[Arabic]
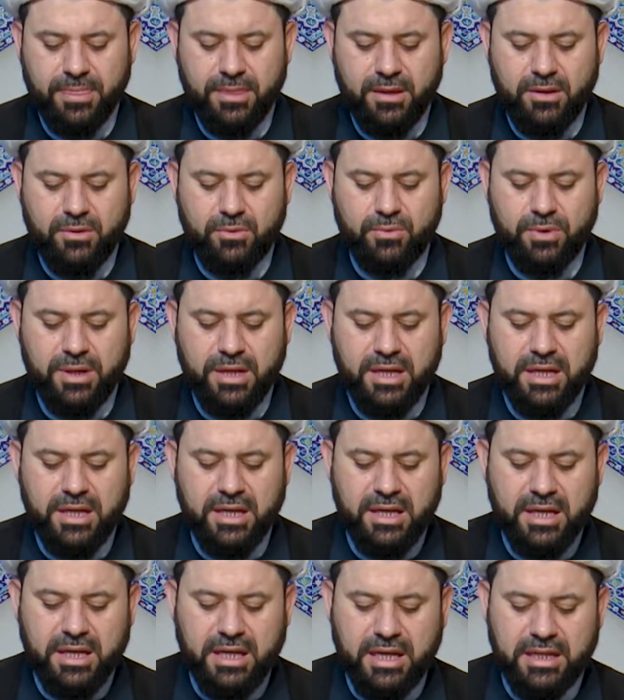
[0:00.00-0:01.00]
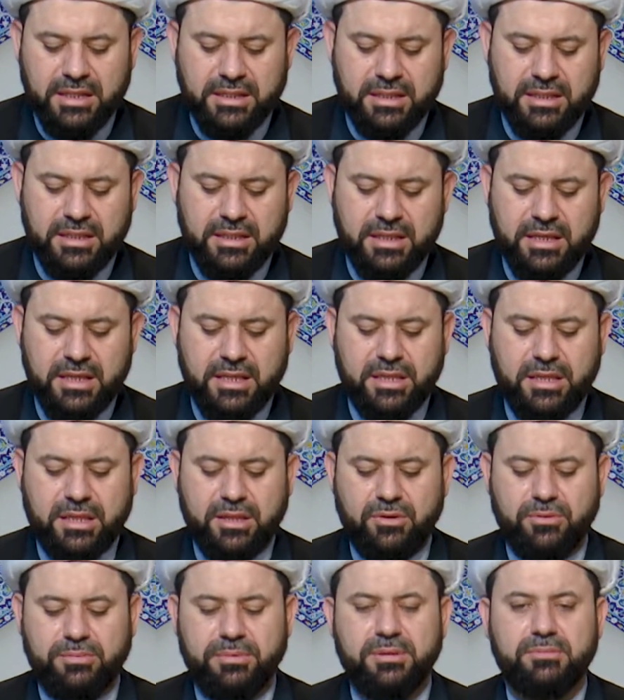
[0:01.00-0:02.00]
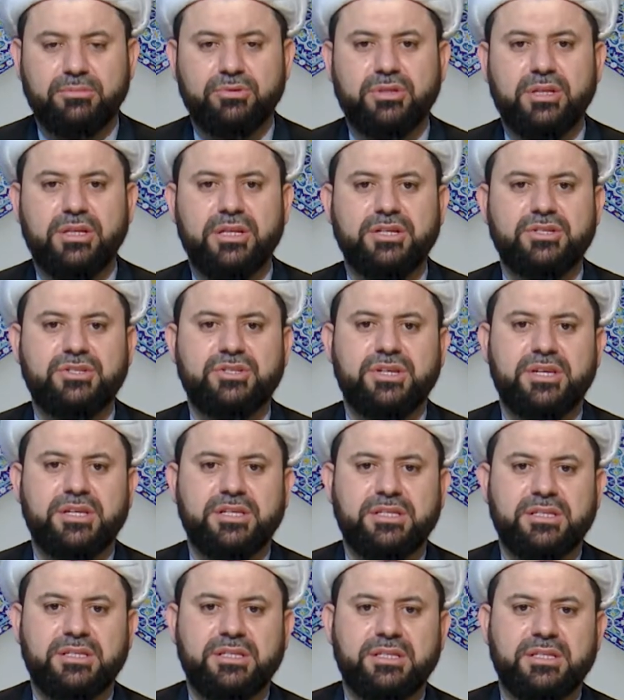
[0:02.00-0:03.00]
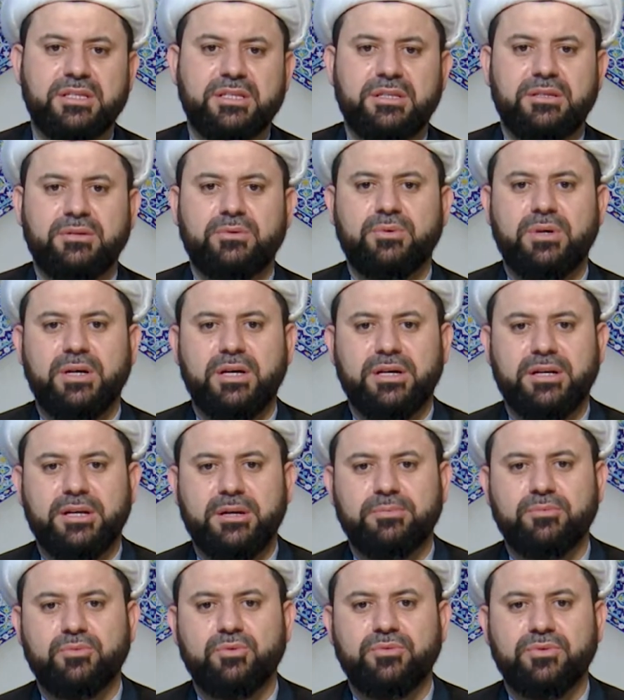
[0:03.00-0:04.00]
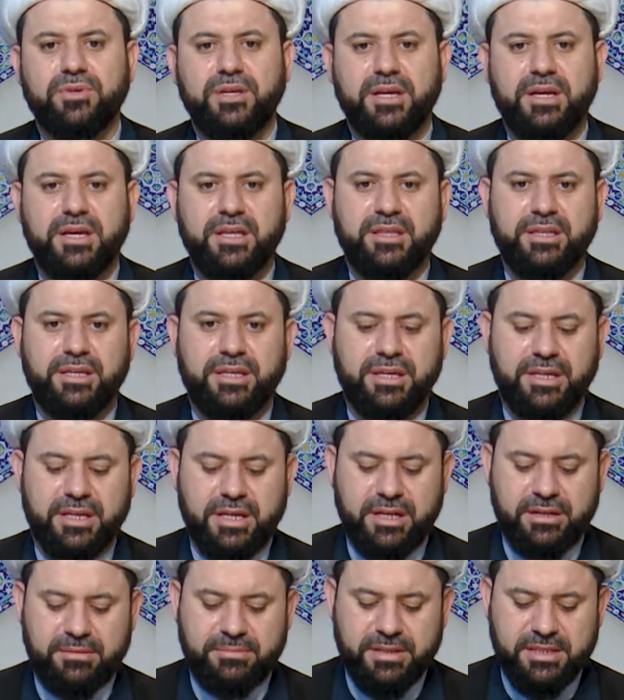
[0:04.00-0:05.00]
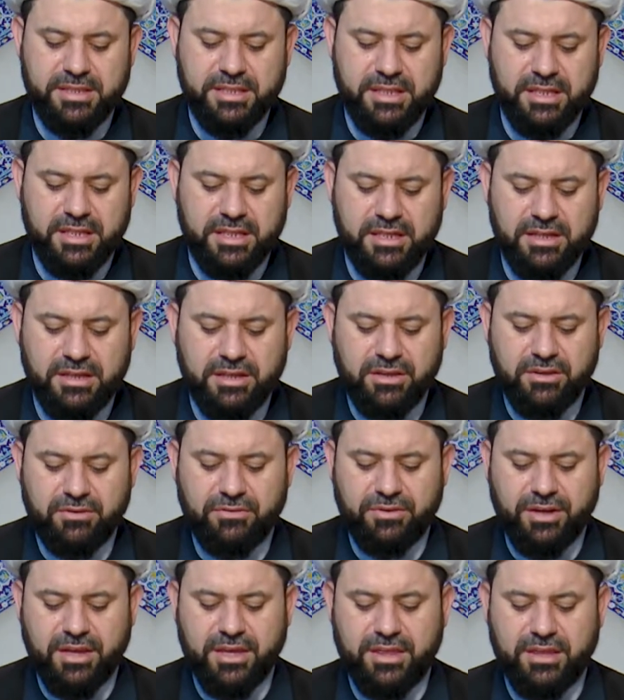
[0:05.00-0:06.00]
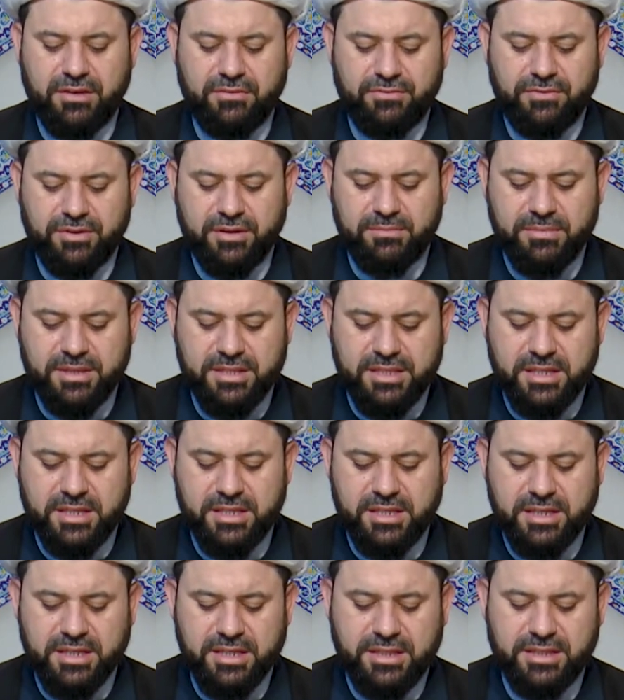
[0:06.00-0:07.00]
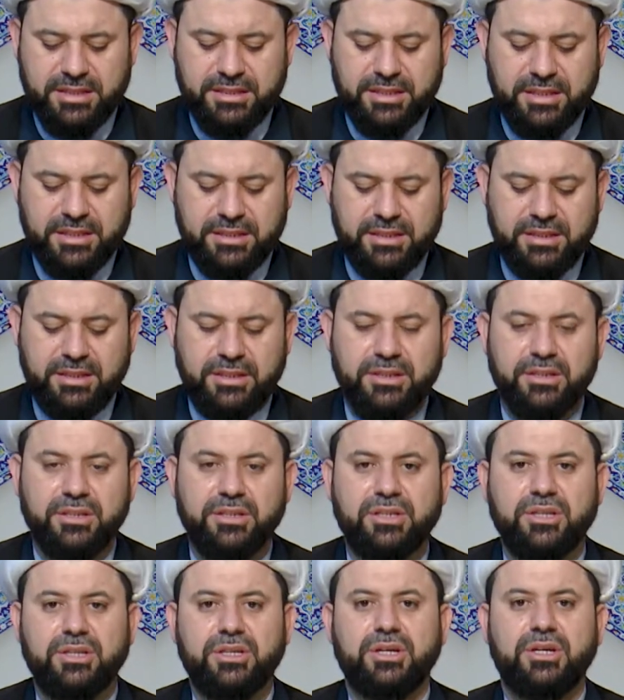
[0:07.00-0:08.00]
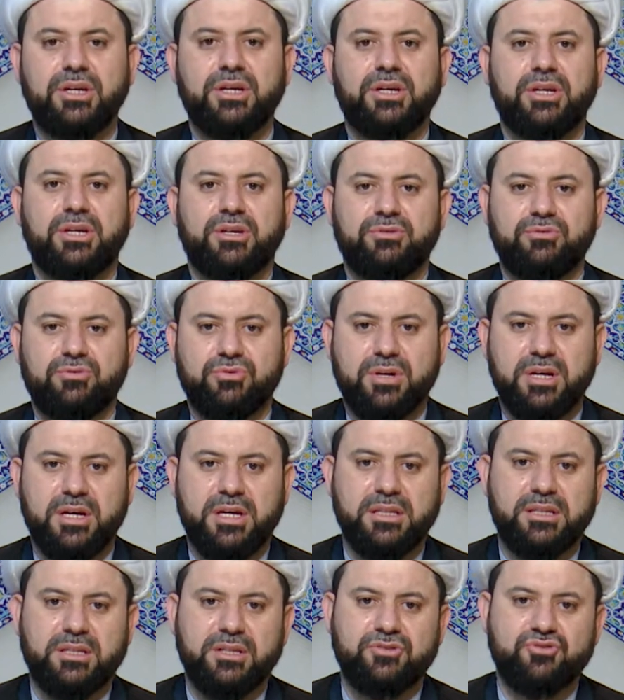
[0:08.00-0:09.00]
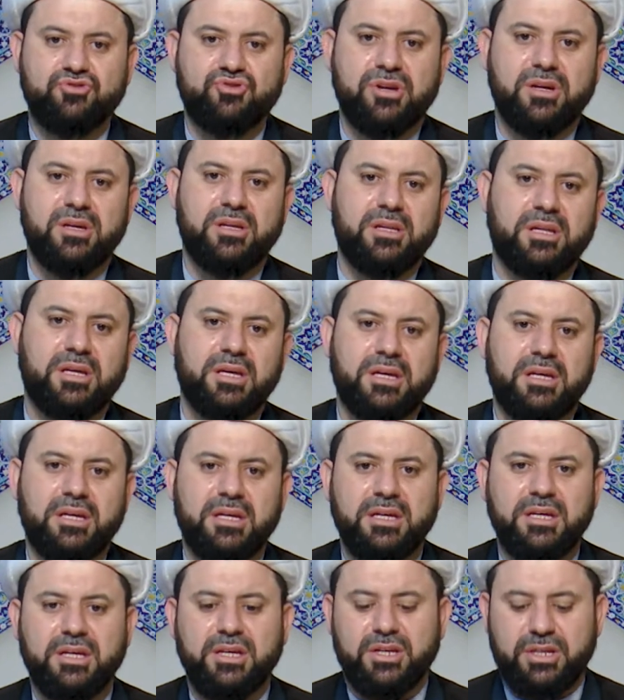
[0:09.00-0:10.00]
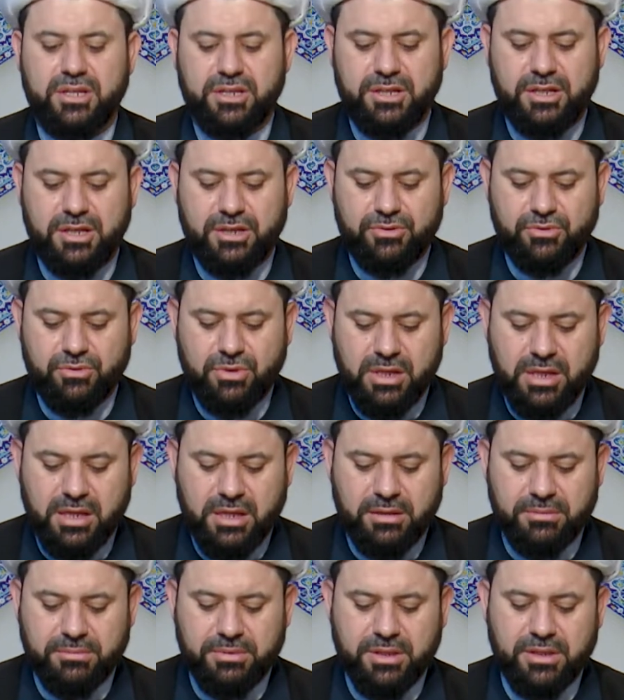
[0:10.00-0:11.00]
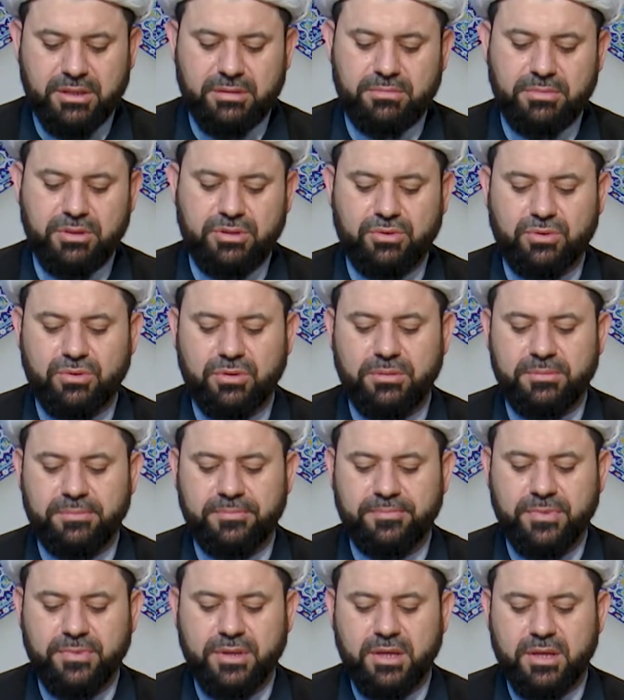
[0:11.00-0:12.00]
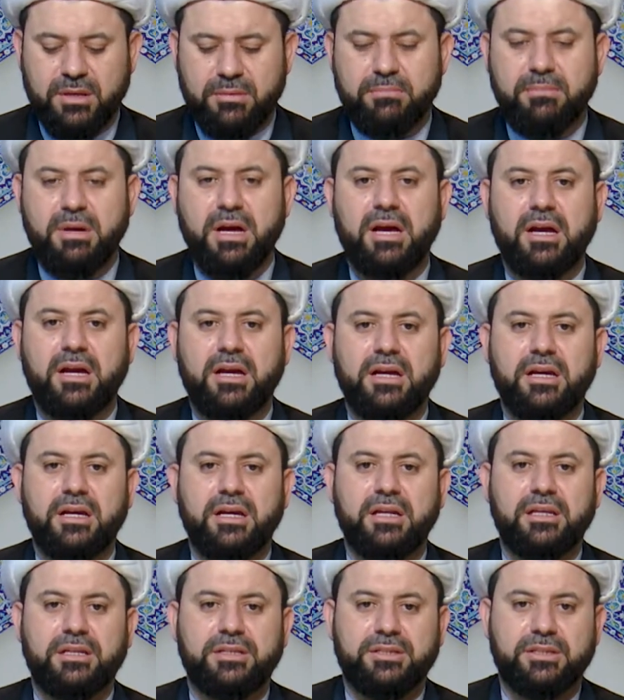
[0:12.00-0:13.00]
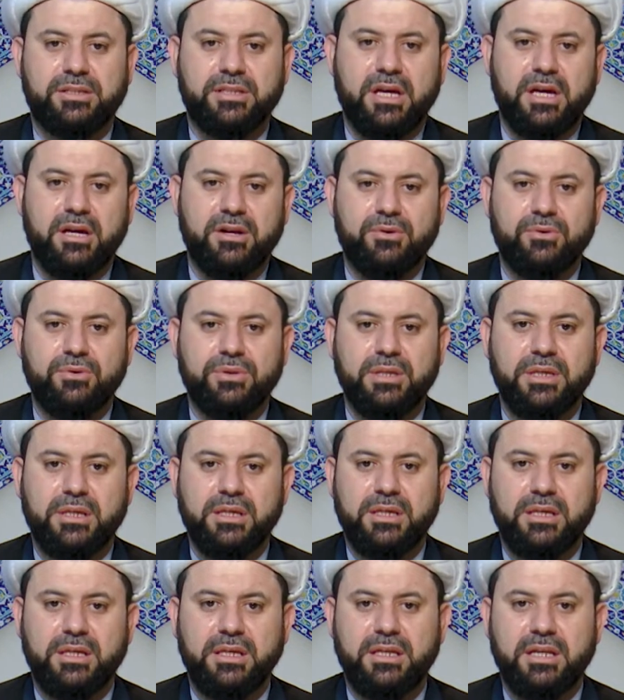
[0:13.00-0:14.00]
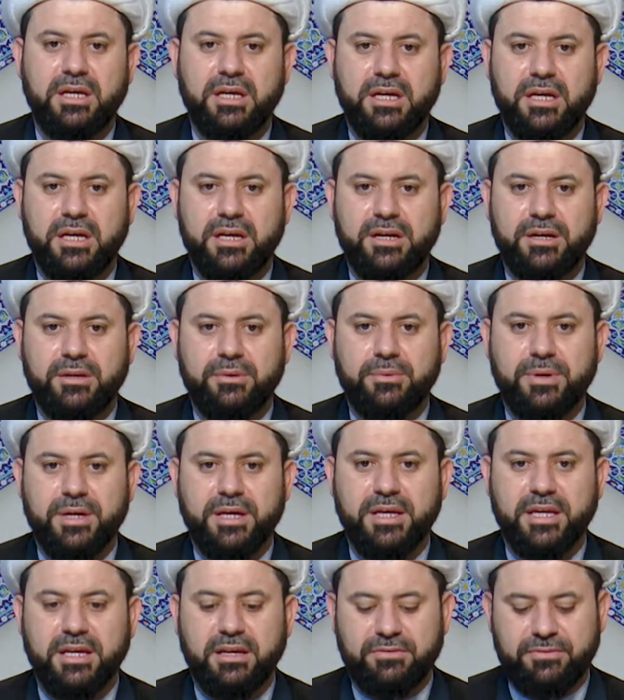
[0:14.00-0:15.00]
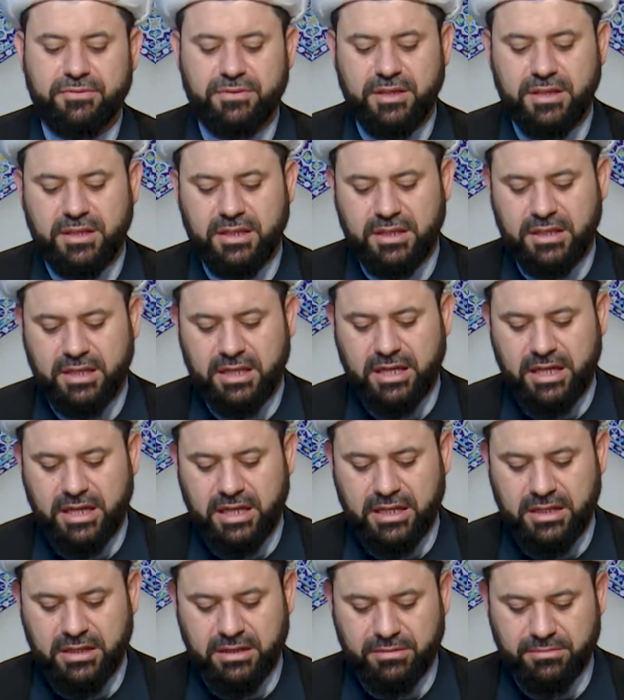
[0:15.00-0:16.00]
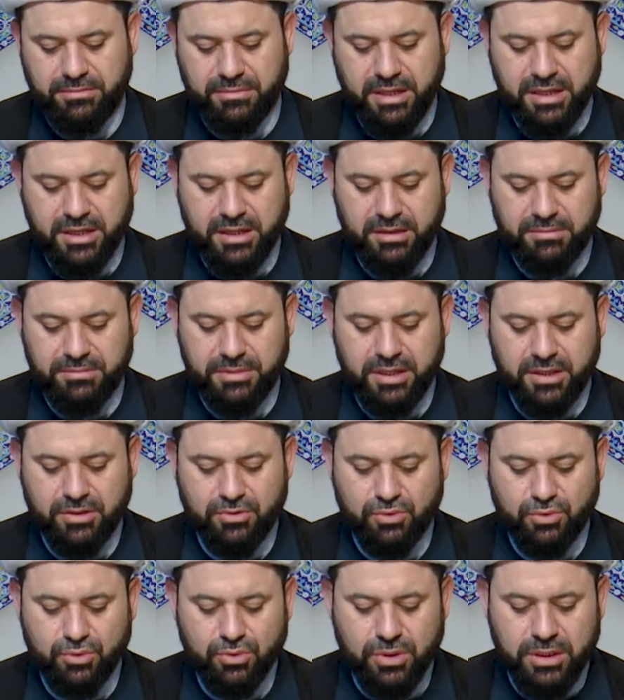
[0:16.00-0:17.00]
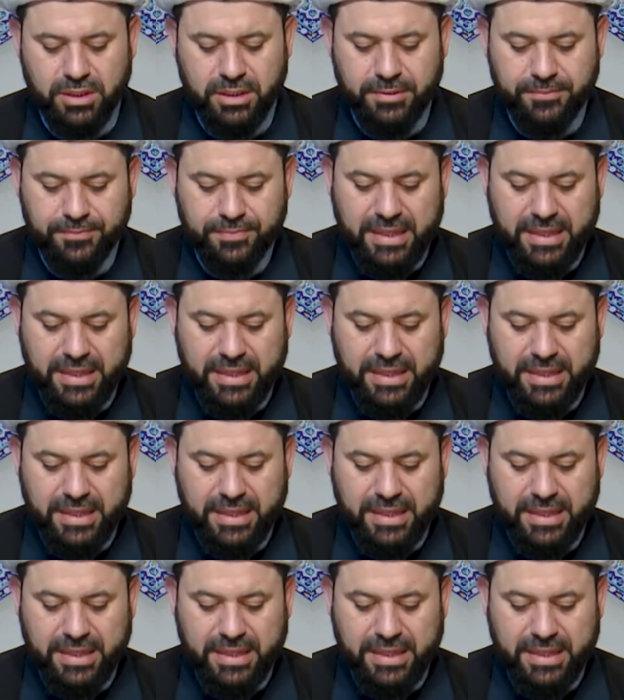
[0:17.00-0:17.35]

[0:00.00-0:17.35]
وعن الثوب المتنجس وربط في هذه المسألة فإذا في المسألة عدة آه، نقاط إن شاء الله نعرضها بخدمتكم مع التعرض إلى الرواية في المقام يقول